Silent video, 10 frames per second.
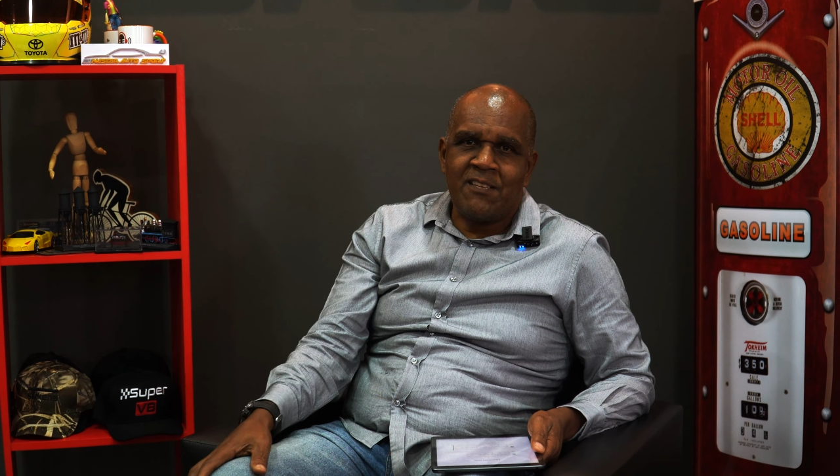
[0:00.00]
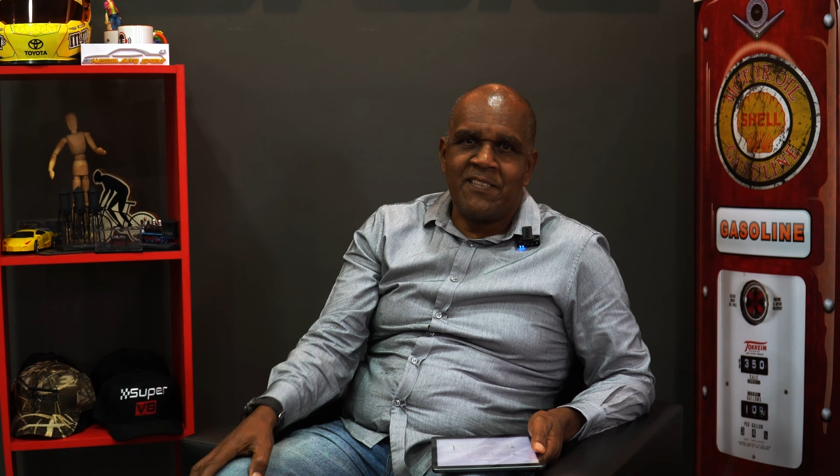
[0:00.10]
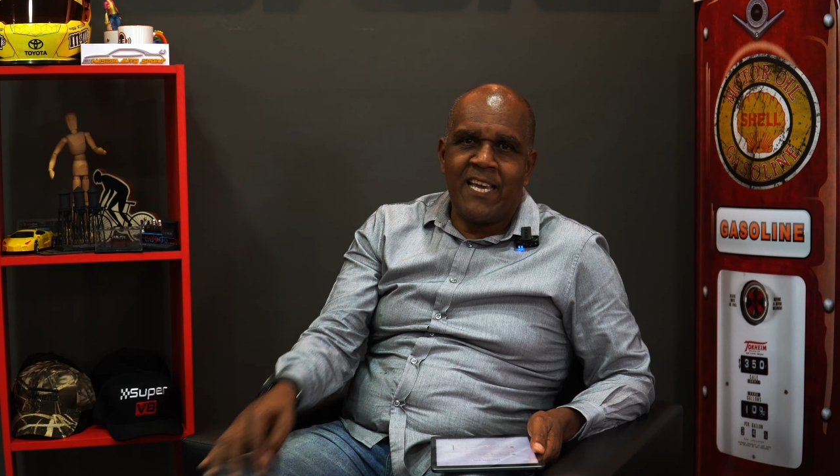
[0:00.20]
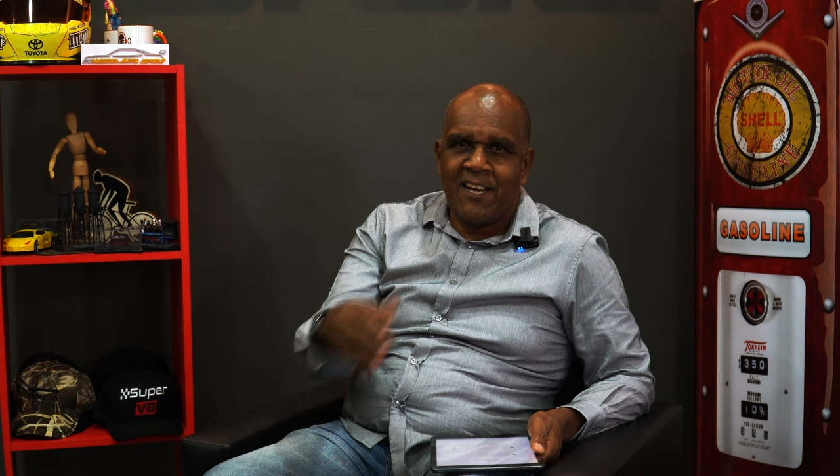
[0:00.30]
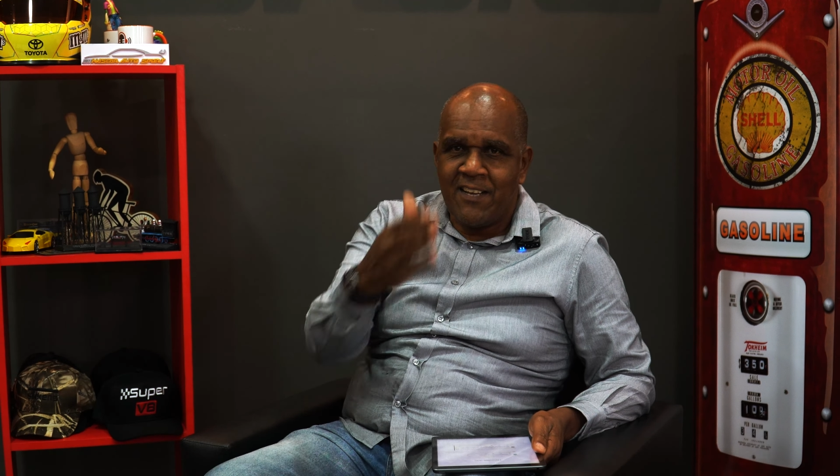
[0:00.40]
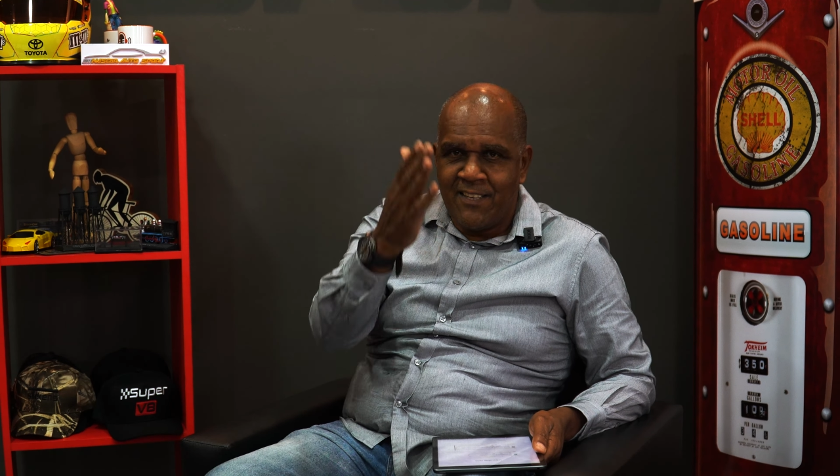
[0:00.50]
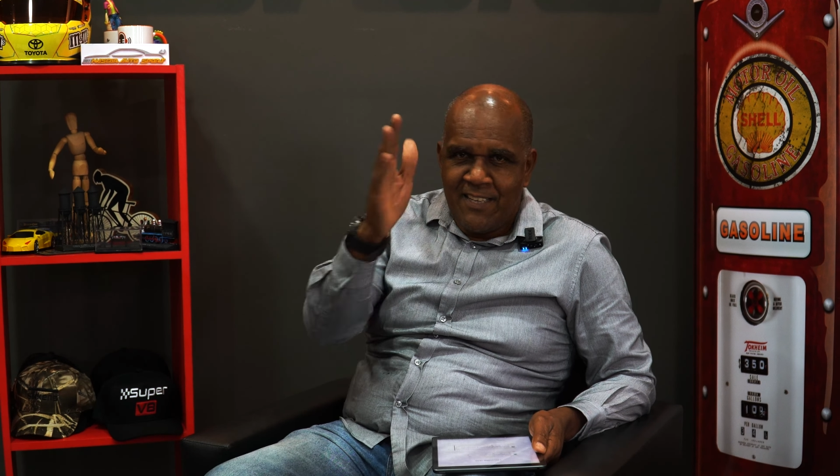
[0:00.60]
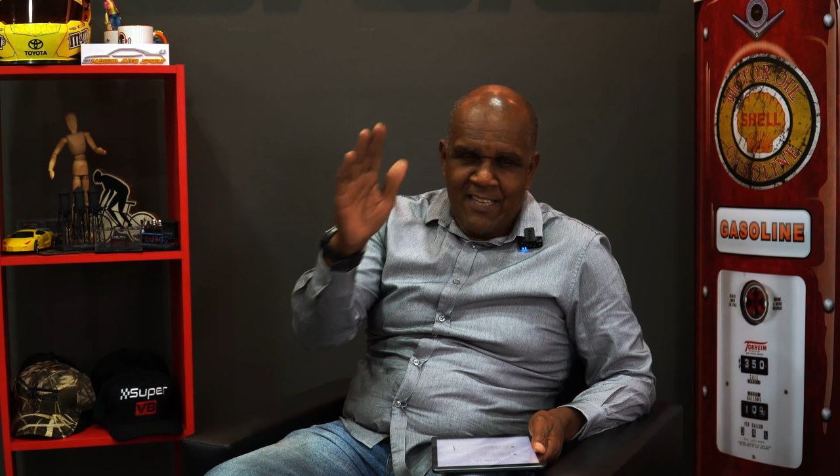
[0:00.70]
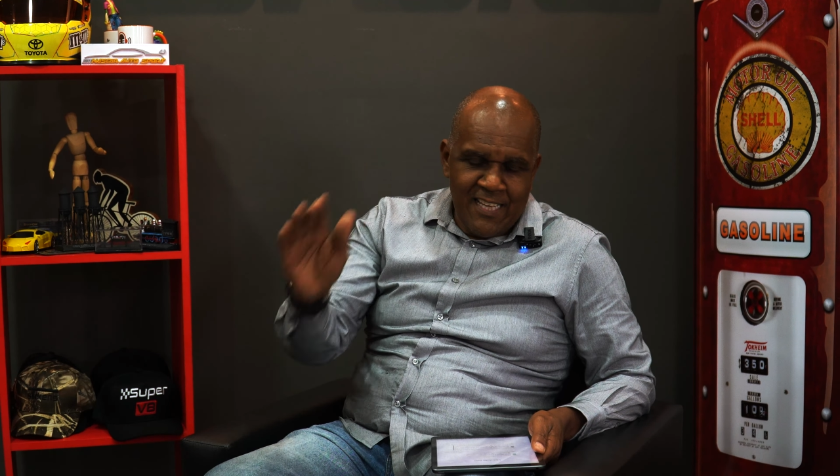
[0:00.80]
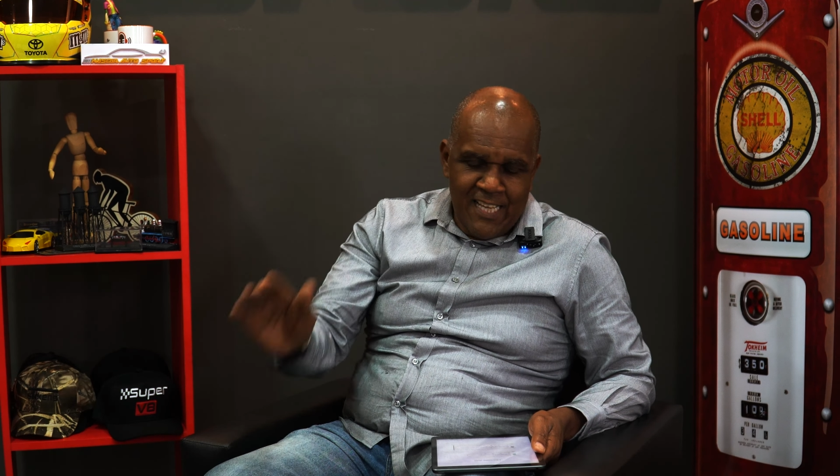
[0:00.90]
Serra
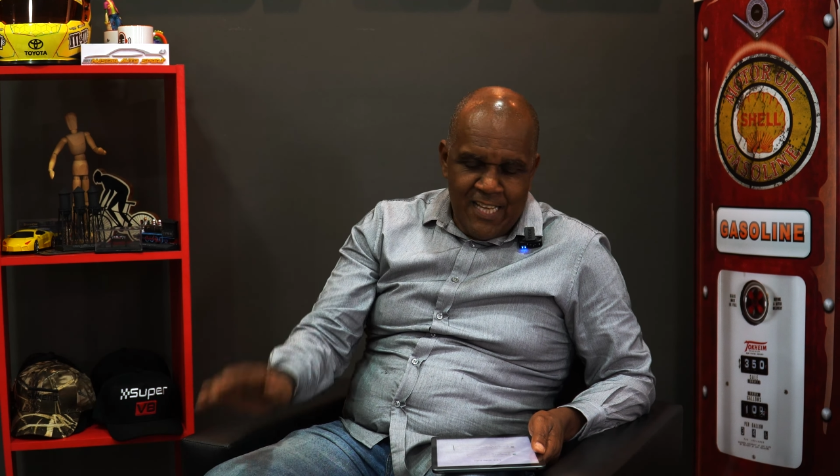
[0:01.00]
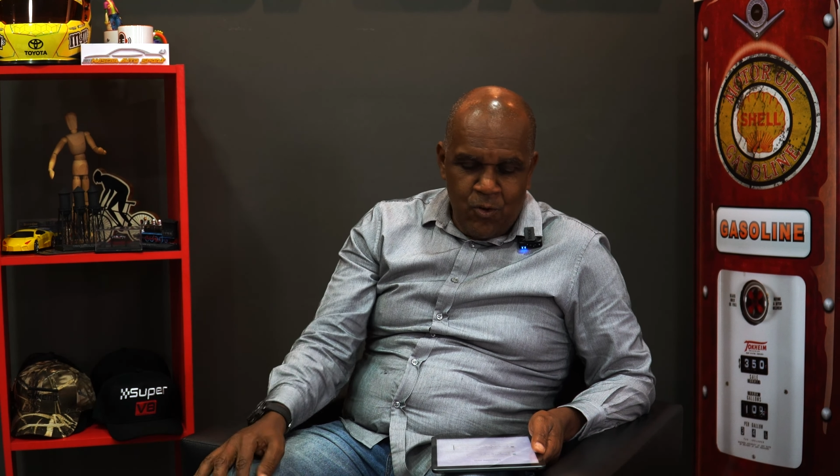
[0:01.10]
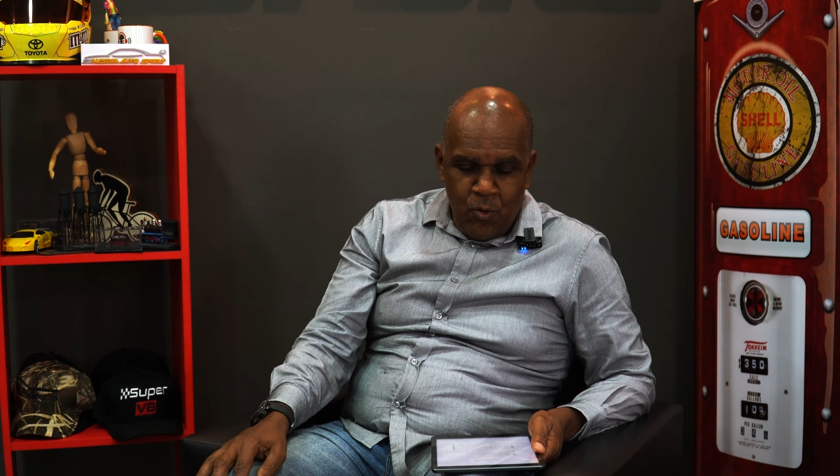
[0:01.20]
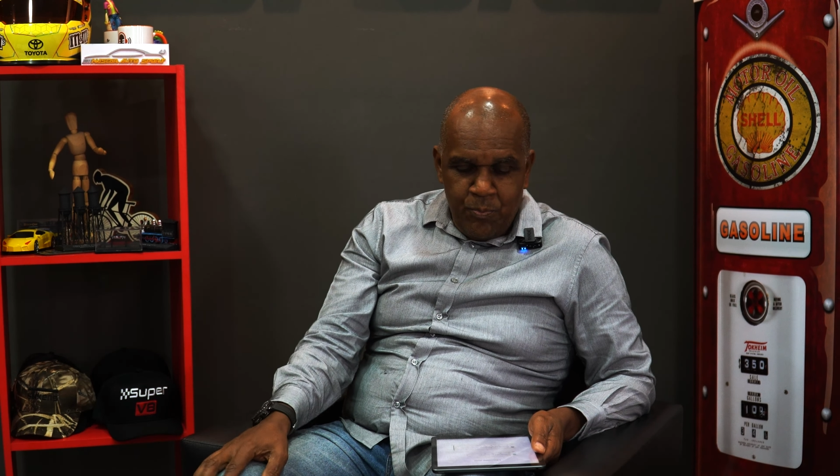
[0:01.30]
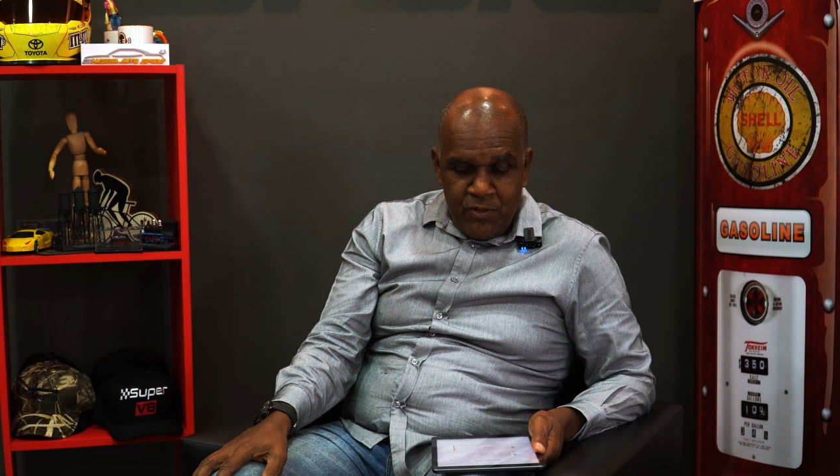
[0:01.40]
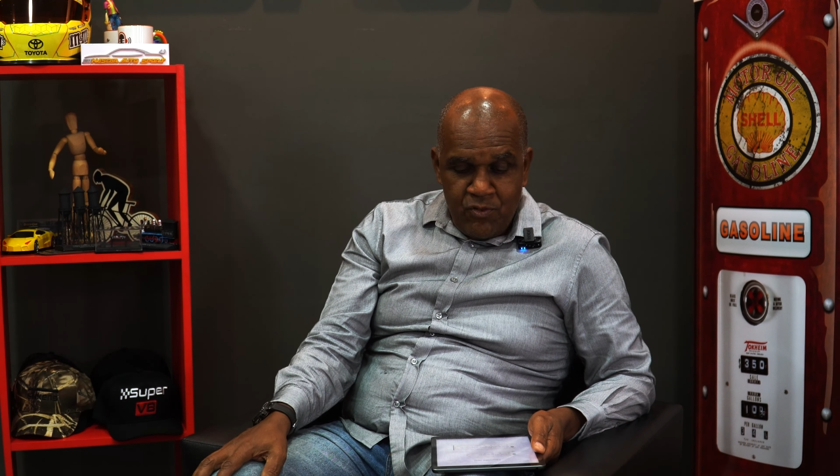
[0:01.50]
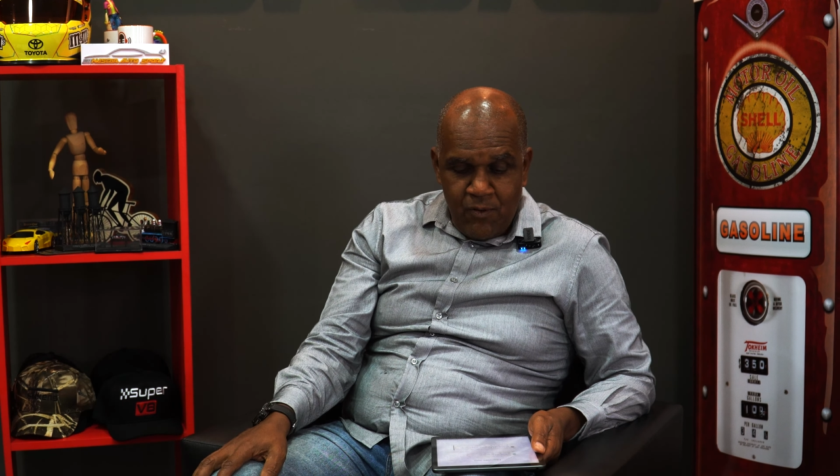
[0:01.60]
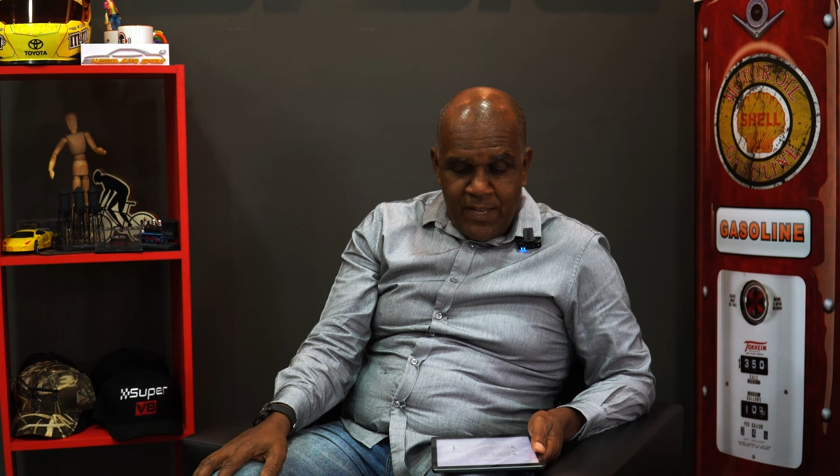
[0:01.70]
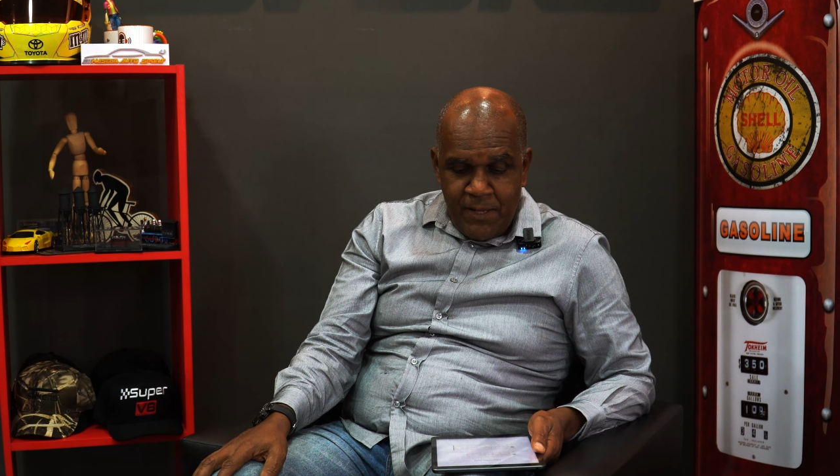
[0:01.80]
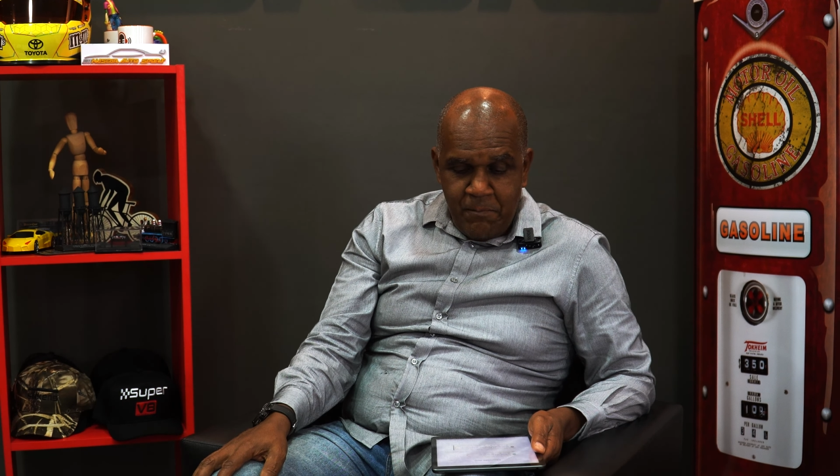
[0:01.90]
com o
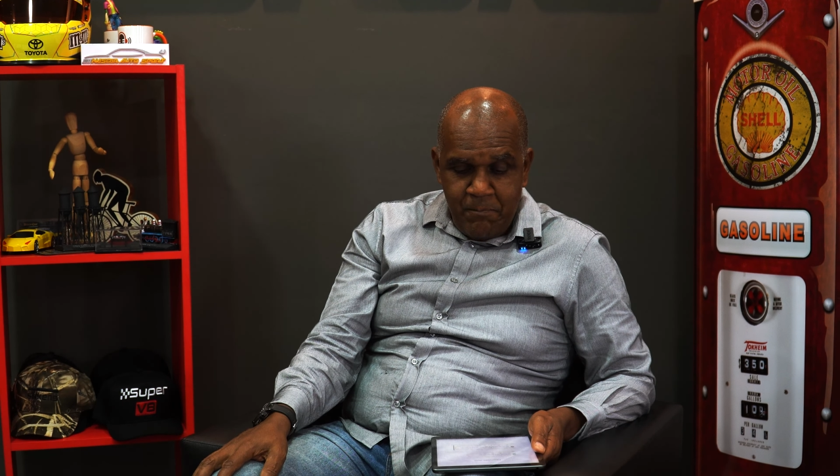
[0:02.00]
pessoal aí.